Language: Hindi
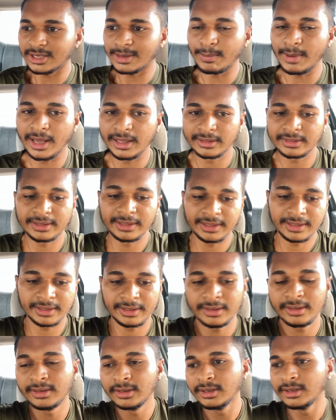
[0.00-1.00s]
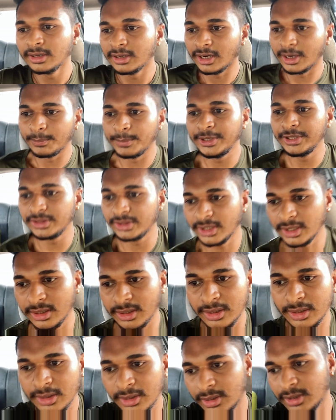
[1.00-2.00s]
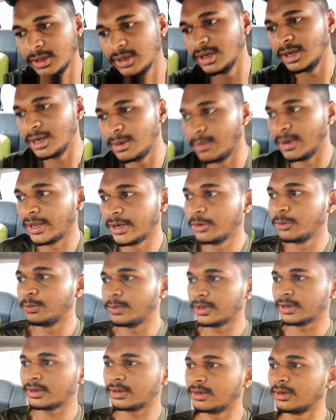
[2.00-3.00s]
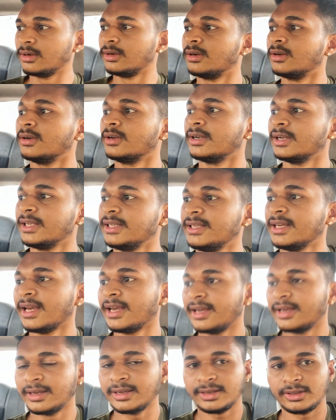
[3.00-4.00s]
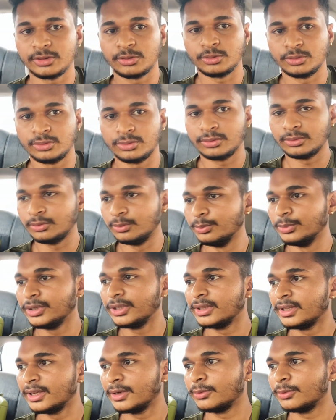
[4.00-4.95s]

संभालते हैं अभी तक हमारे ऊपर नहीं आया है तो उम्मीद है